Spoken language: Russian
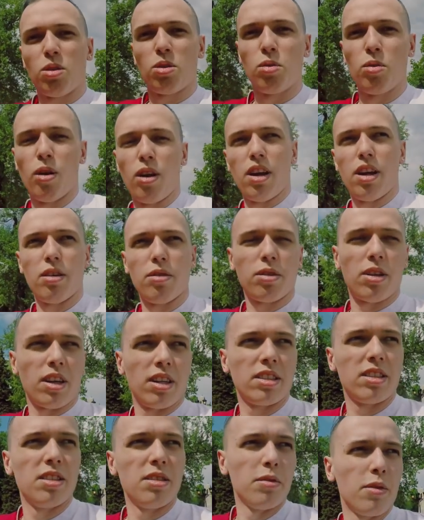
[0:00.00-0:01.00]
Тут гуляют
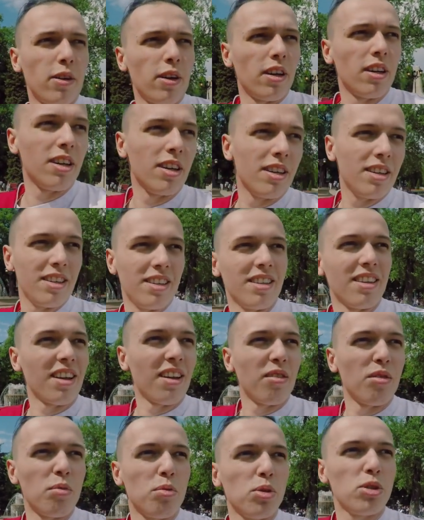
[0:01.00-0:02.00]
красивые
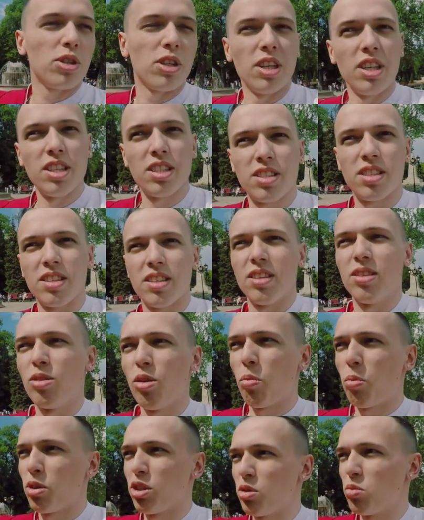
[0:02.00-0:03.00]
э, выпускницы,
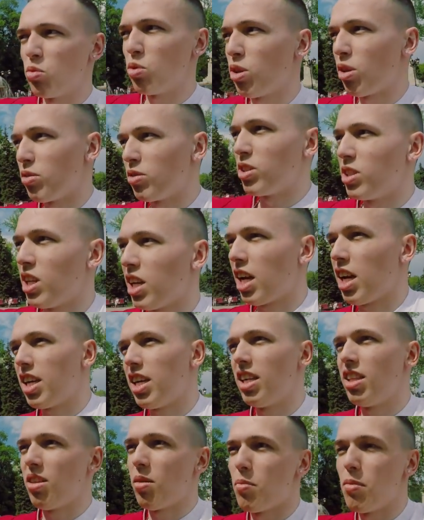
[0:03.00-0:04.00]
но почему-то все
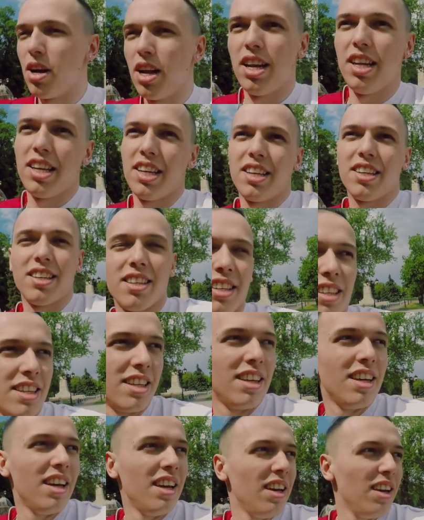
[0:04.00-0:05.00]
какие-то маленькие.
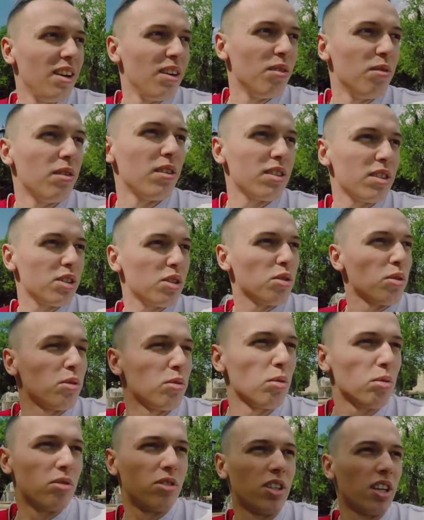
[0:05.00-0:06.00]
У вас что,
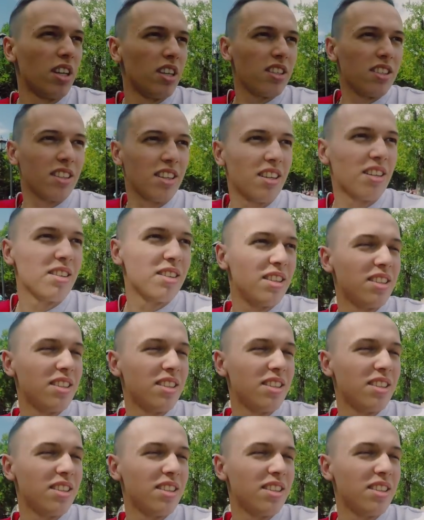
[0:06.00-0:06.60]
тут все низко,